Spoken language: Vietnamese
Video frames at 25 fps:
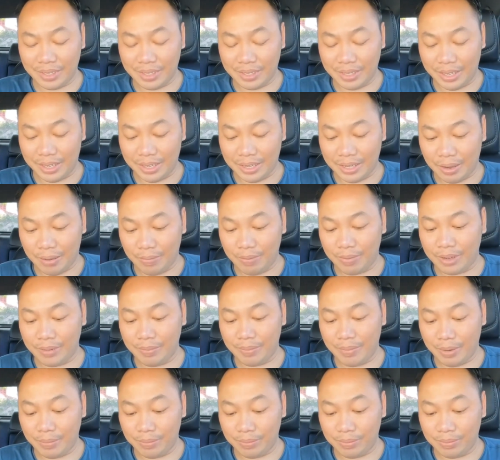sẽ công
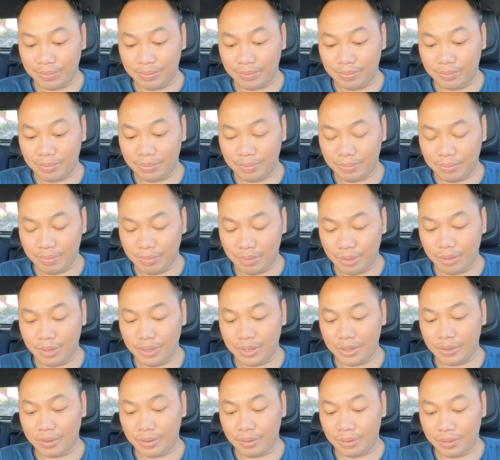mong
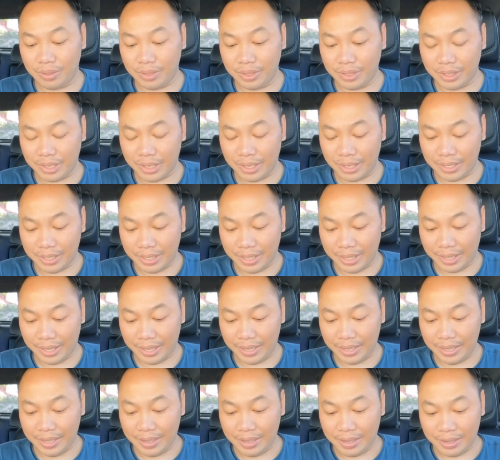muốn của khán giả